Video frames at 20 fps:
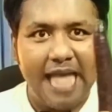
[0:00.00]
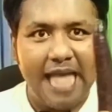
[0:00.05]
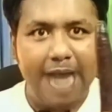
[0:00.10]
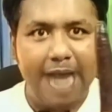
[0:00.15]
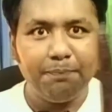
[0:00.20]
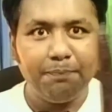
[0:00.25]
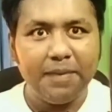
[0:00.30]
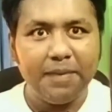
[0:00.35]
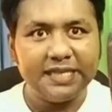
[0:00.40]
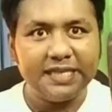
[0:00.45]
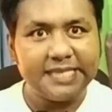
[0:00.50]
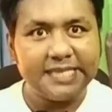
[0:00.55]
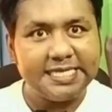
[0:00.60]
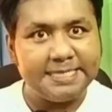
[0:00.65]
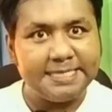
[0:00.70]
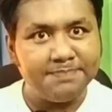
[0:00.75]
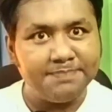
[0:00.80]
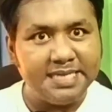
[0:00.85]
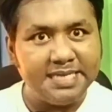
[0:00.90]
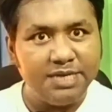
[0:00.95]
একবার
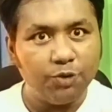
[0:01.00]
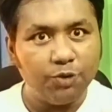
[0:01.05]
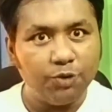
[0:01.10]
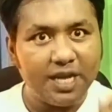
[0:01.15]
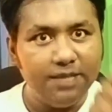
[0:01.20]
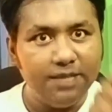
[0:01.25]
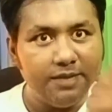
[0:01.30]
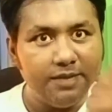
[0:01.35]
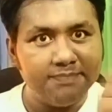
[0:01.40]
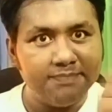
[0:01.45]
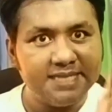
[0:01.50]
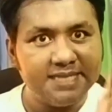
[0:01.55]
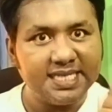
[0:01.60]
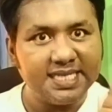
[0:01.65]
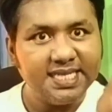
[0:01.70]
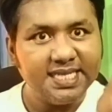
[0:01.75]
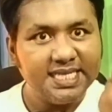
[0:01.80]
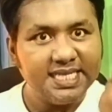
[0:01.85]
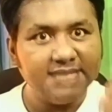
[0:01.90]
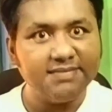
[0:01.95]
এমনে ঢুকিয়ে দেবো এমনে
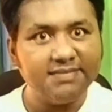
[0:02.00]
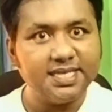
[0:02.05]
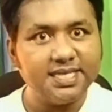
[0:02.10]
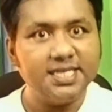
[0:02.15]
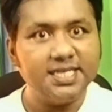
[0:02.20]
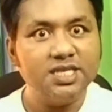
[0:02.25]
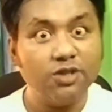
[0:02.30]
এমনে